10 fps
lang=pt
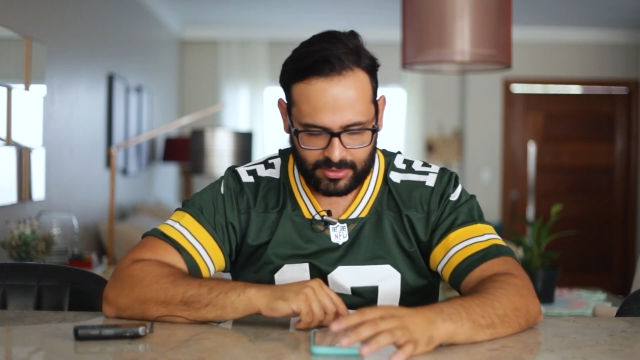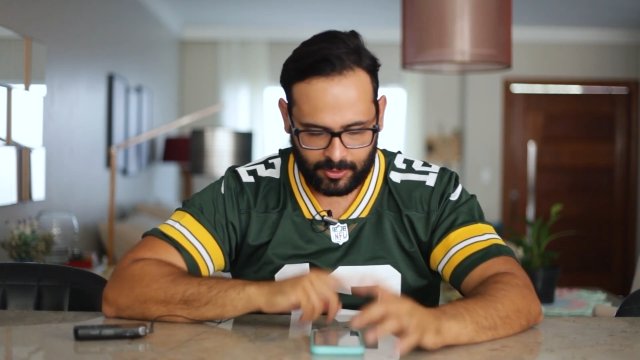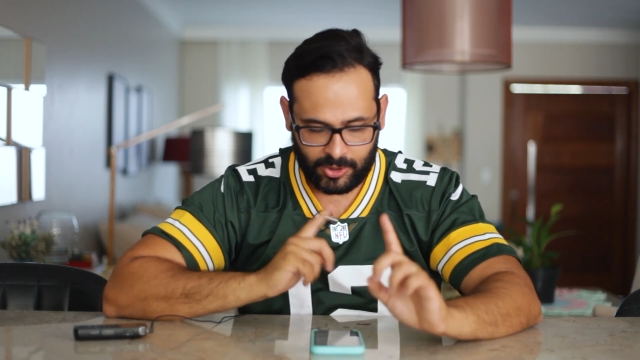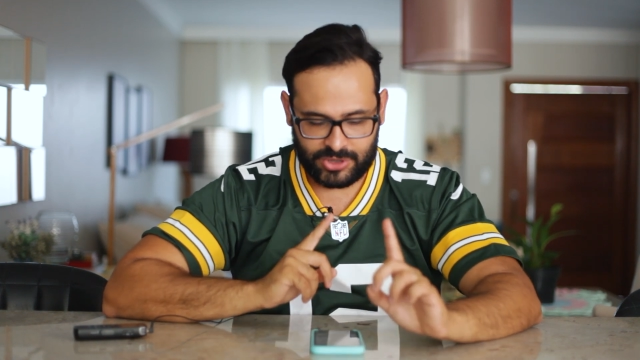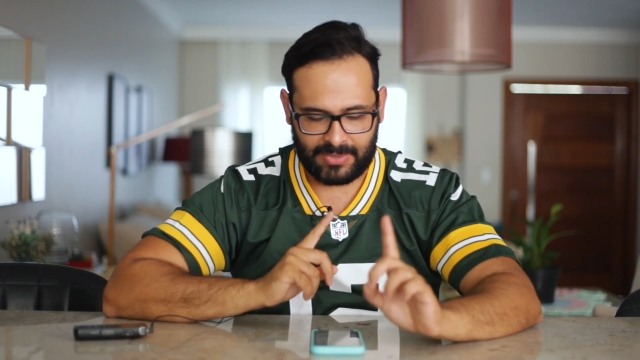
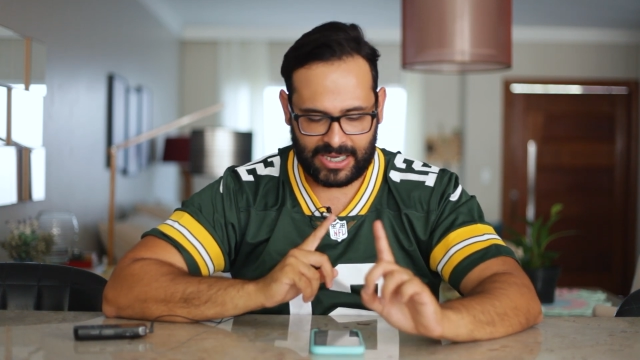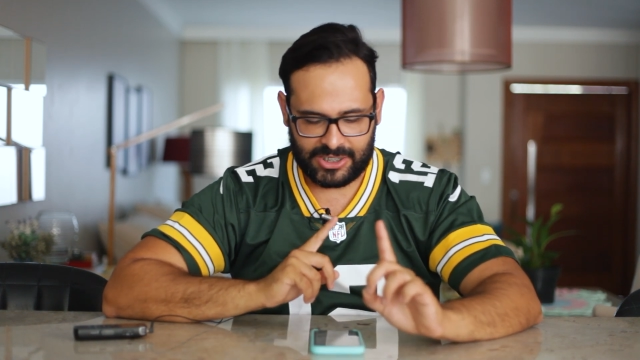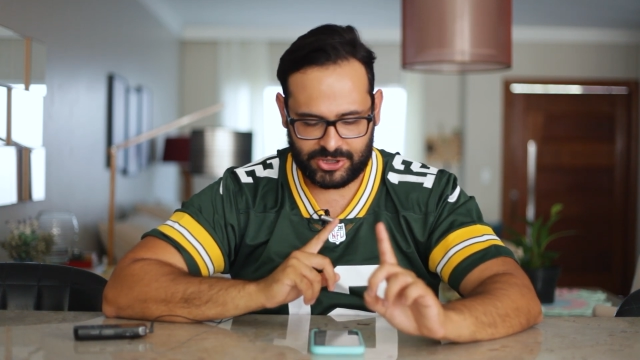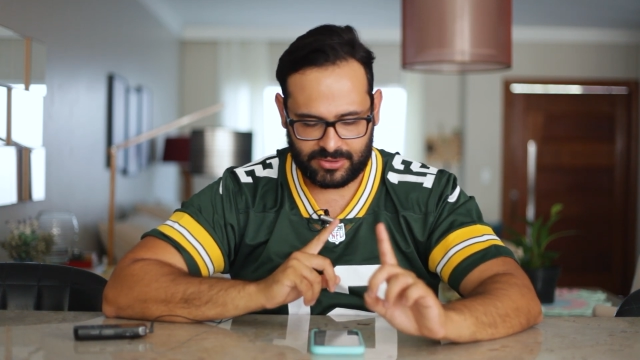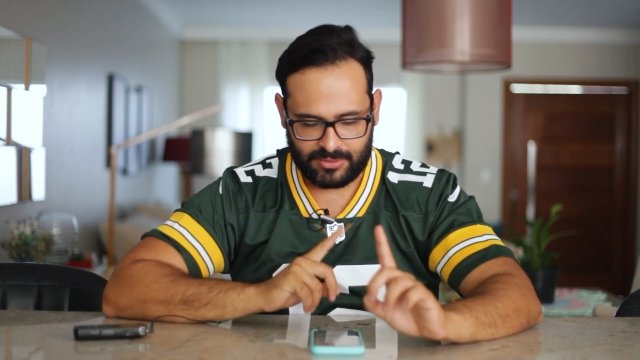A
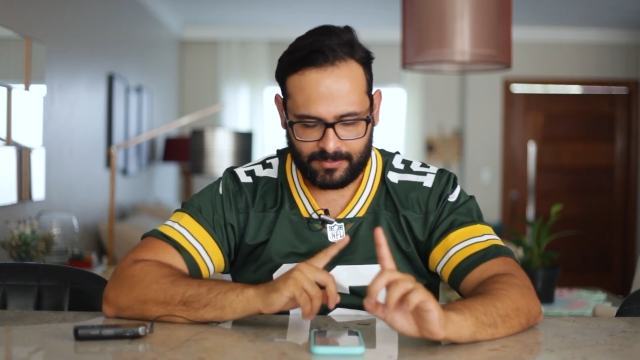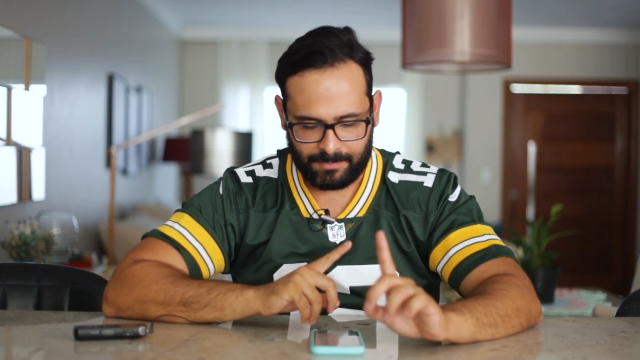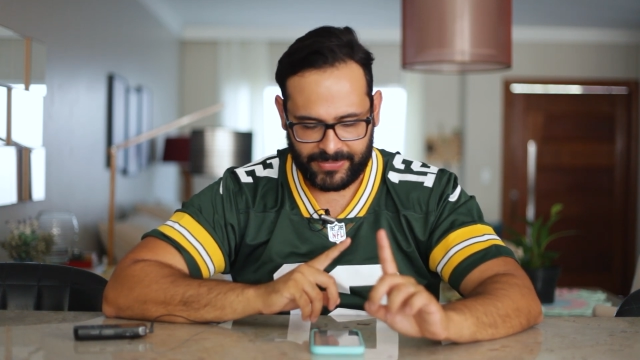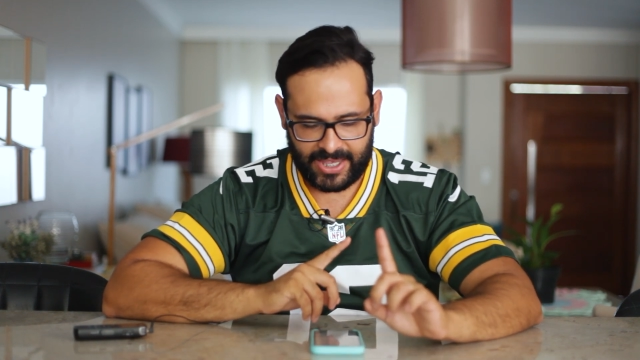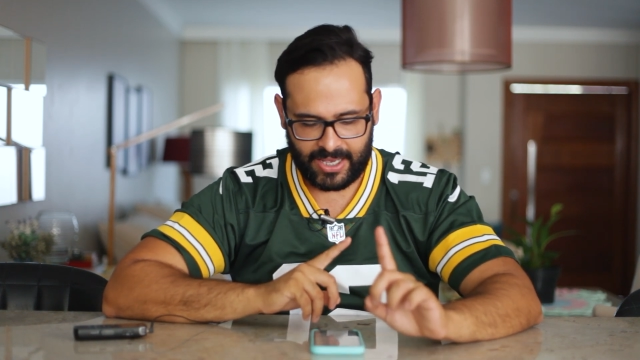Hotmart
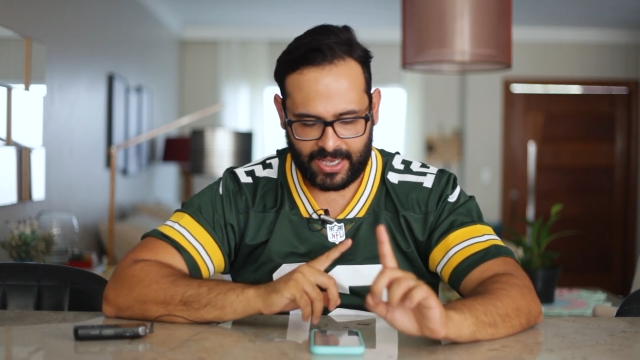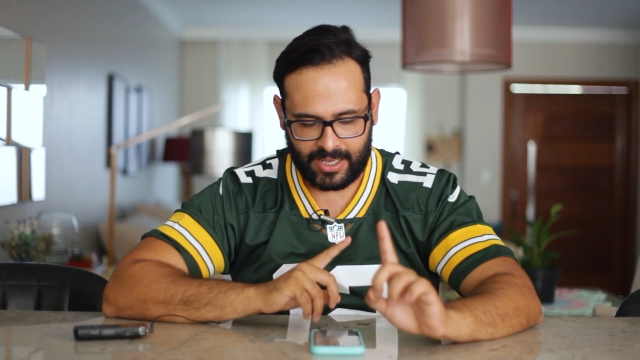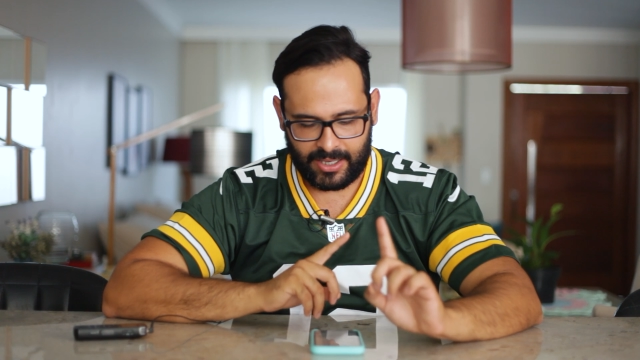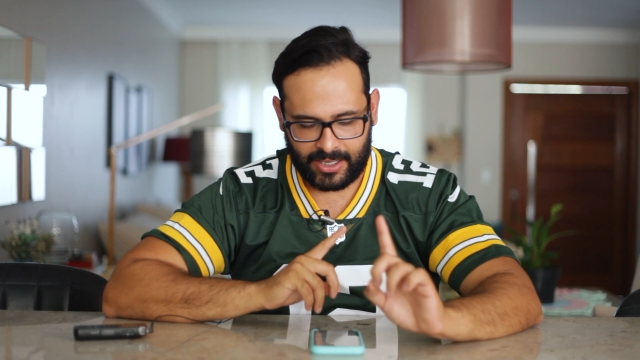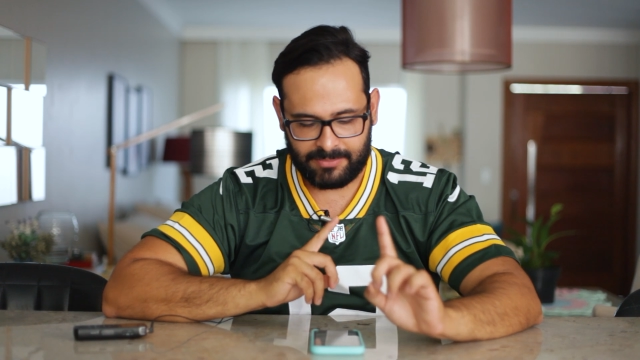é
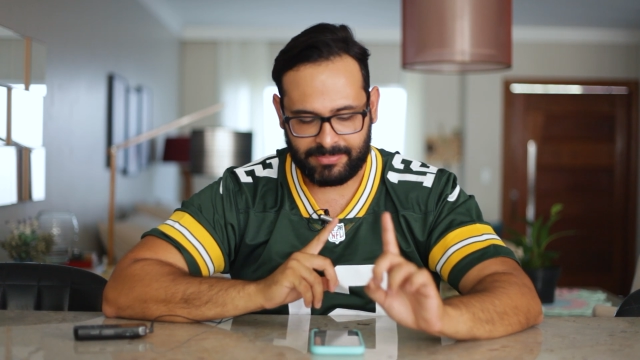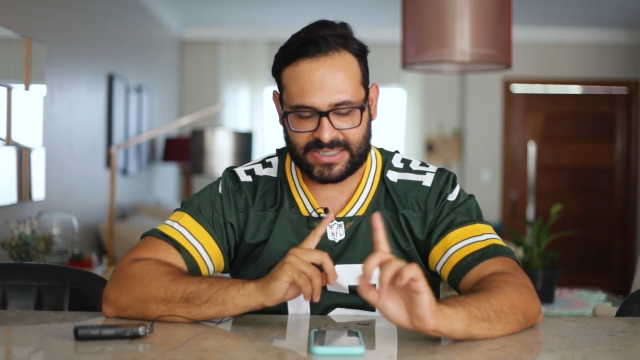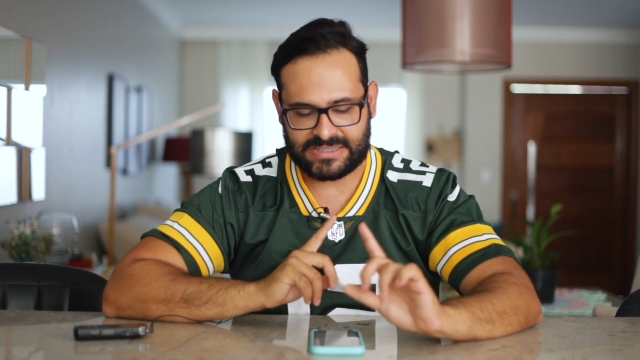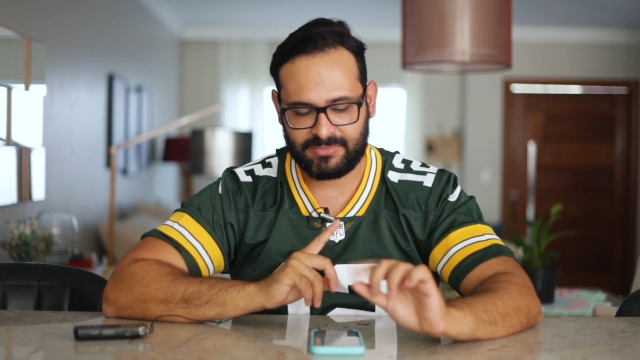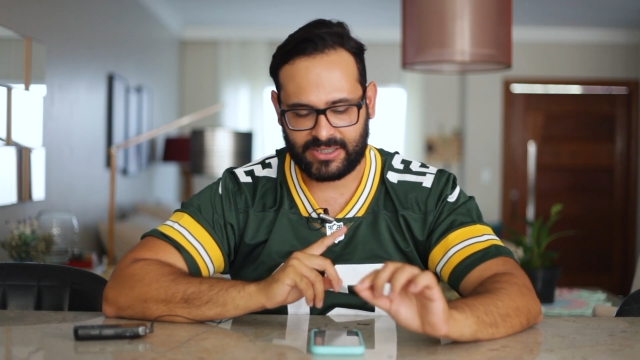a
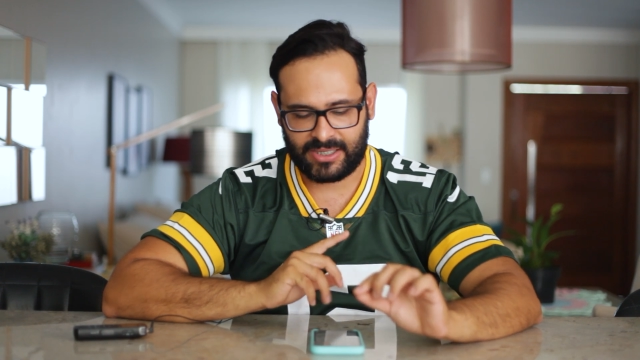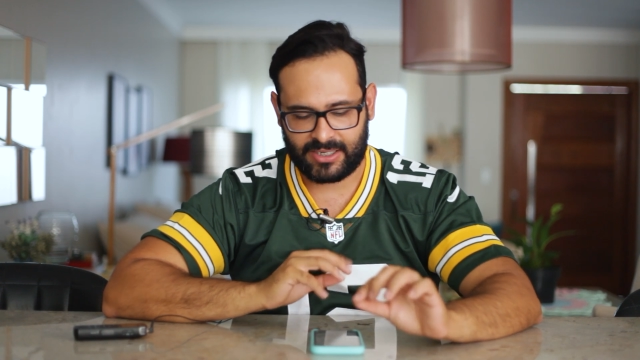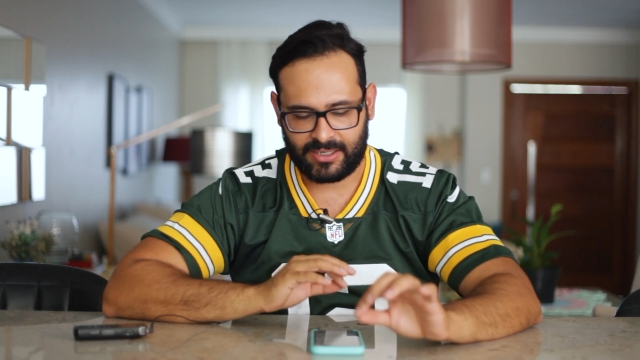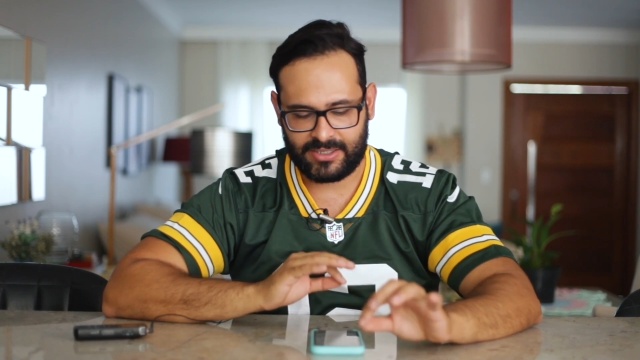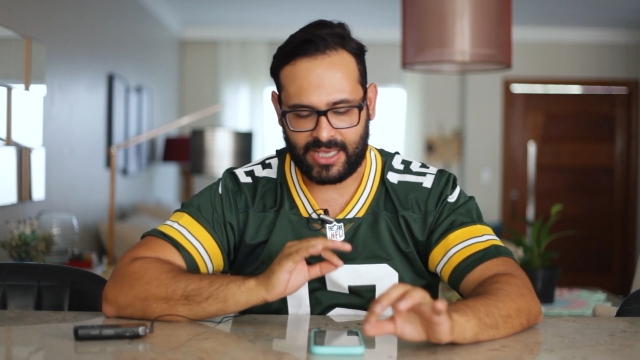empresa
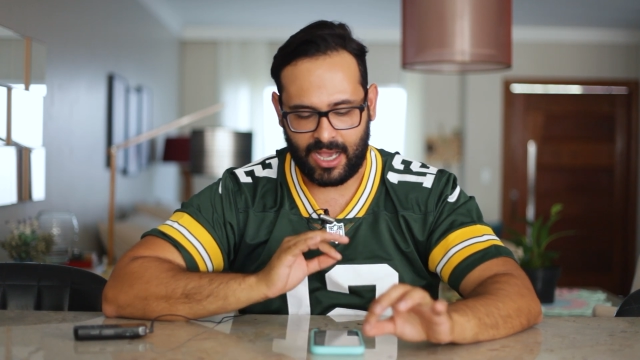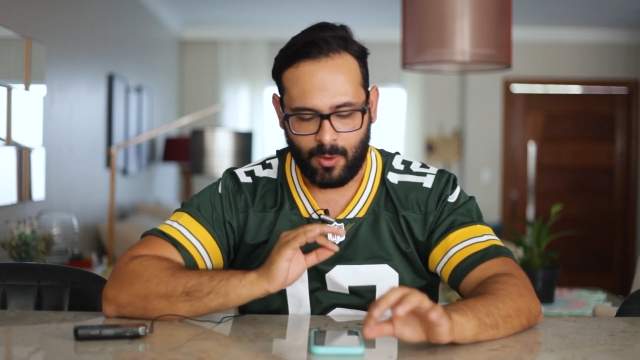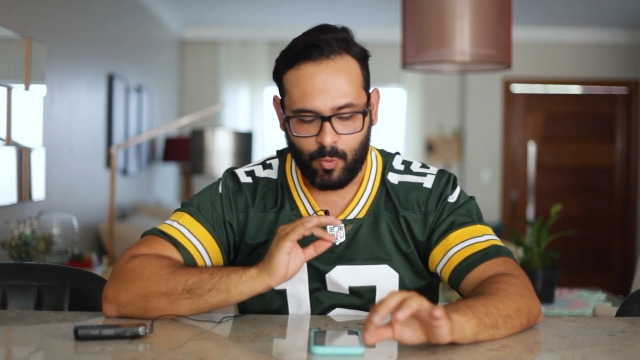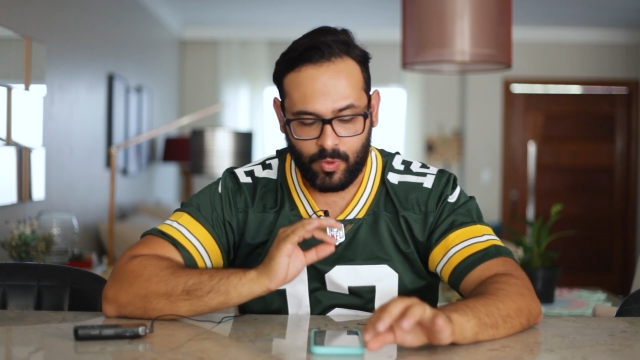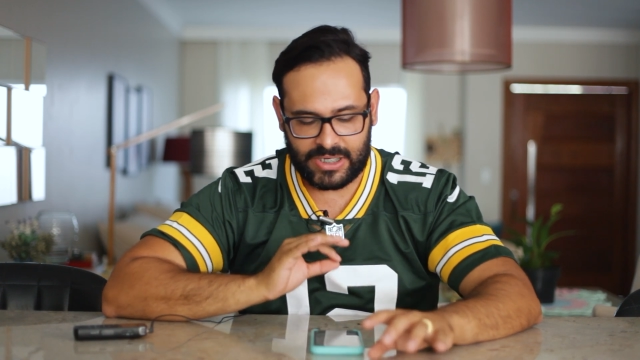mineira e a
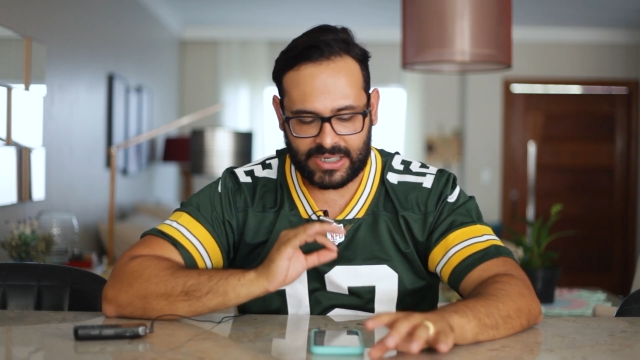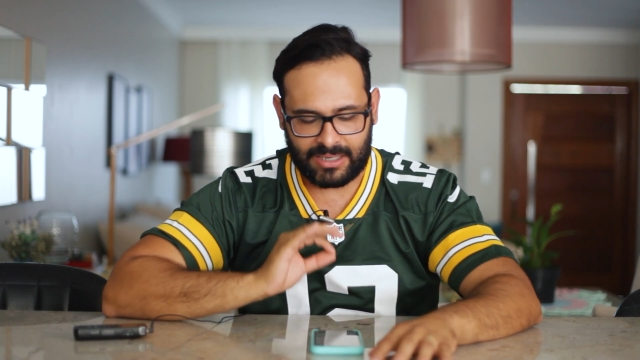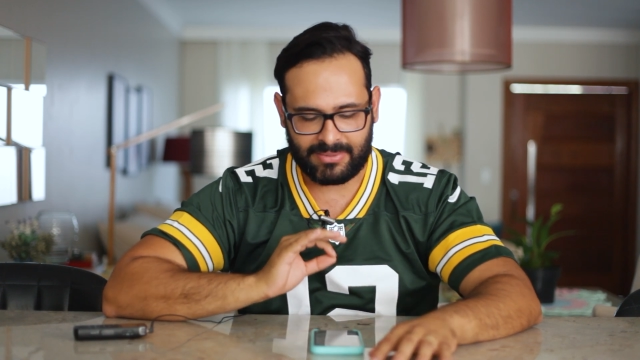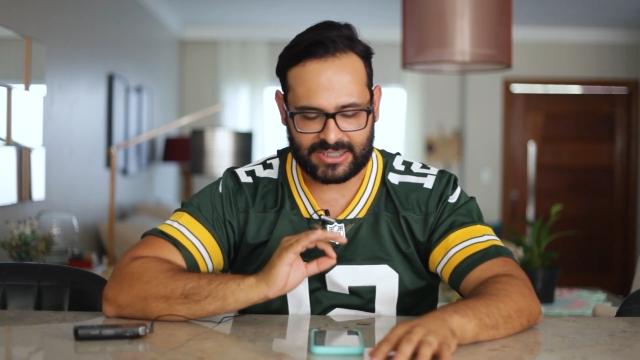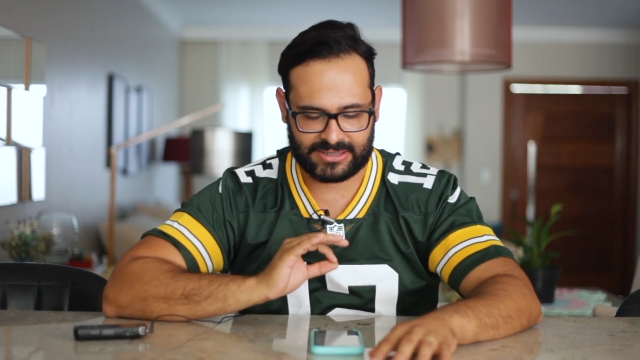
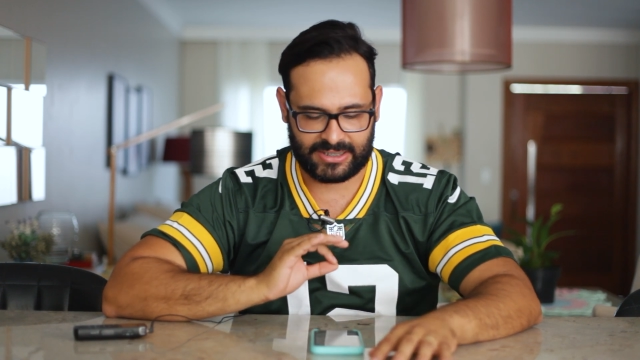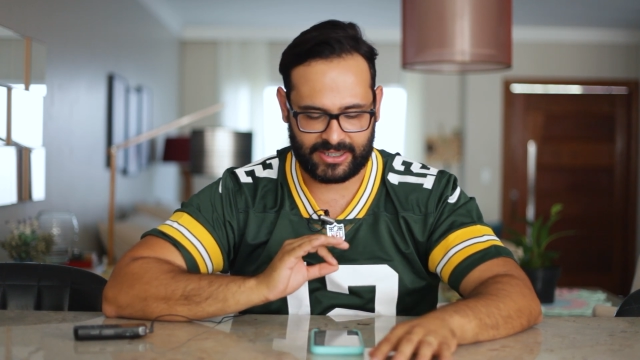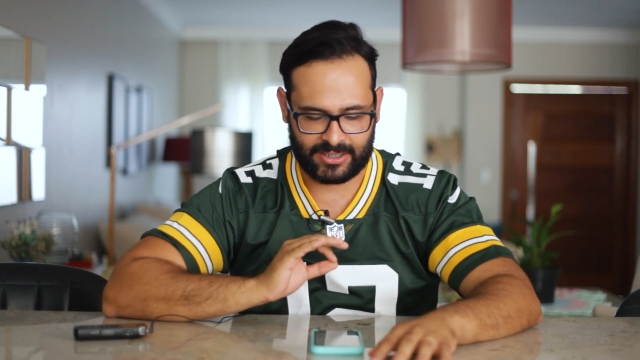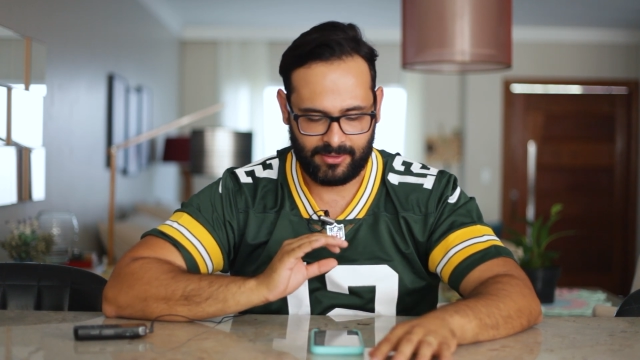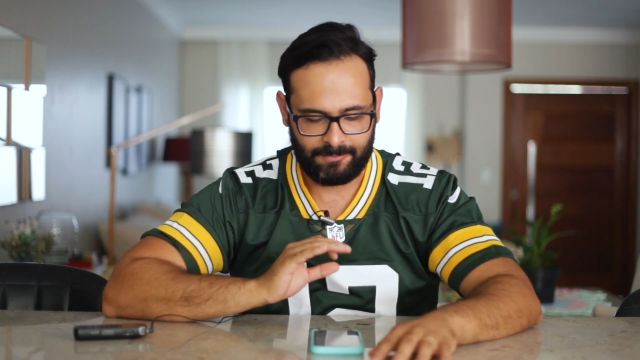única
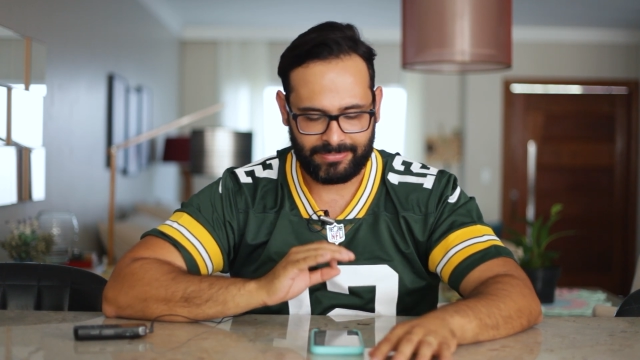brasileira